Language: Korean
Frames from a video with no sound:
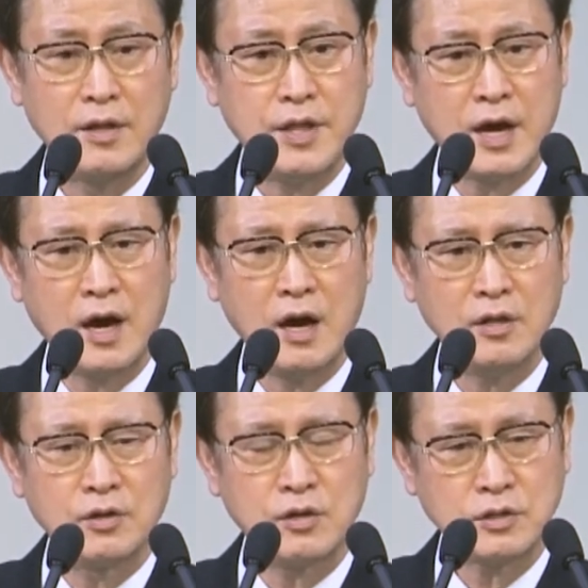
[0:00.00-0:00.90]
내가
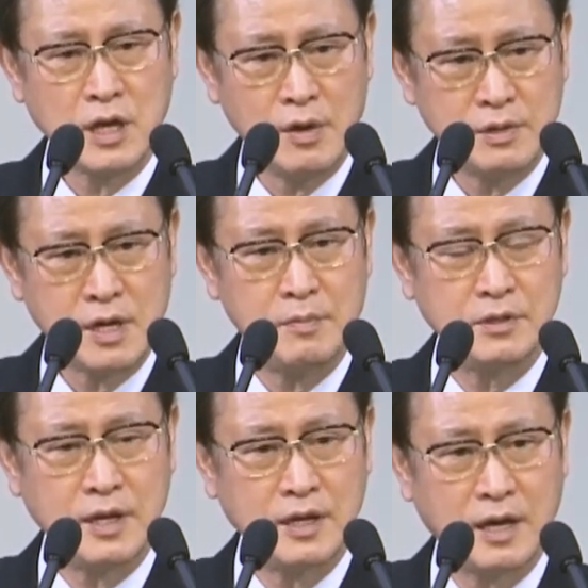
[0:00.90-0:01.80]
너를 사위 삼을
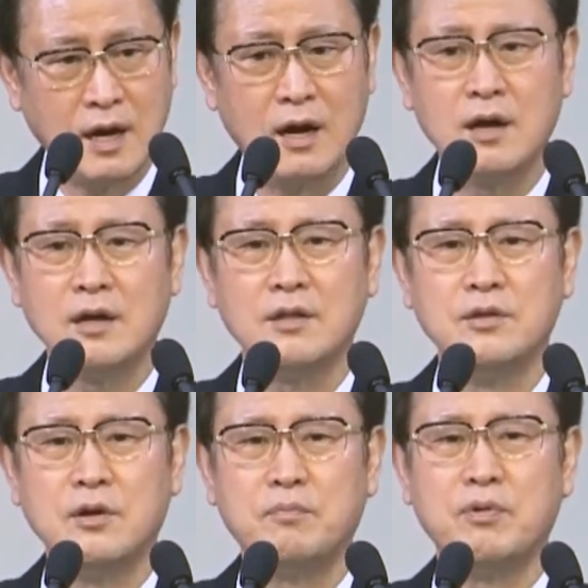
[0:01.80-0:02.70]
테니까
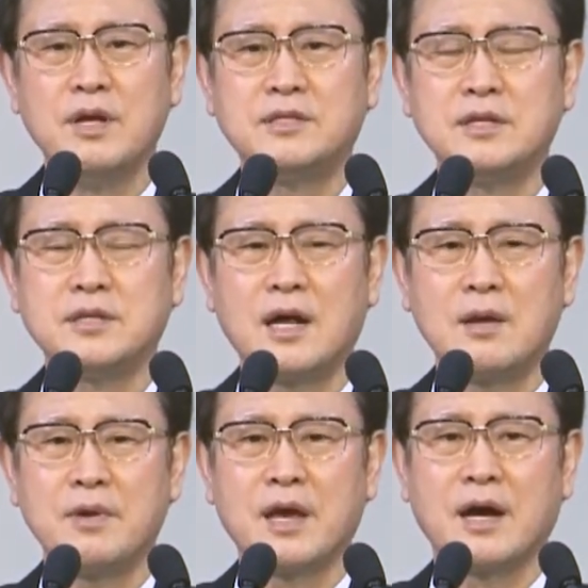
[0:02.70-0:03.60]
너 블레셋
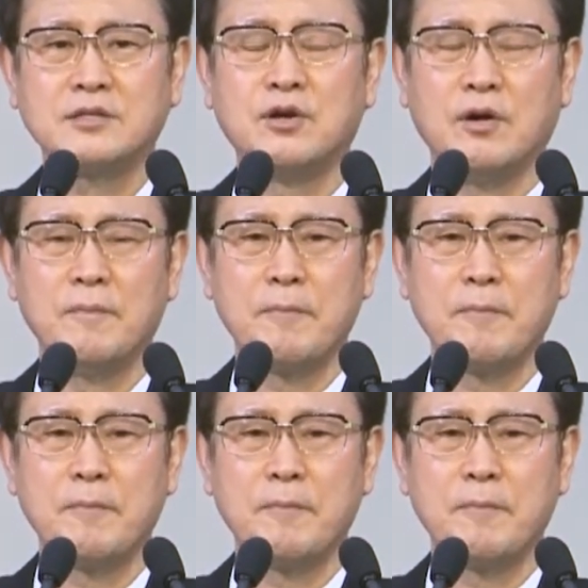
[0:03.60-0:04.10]
사람에게 가서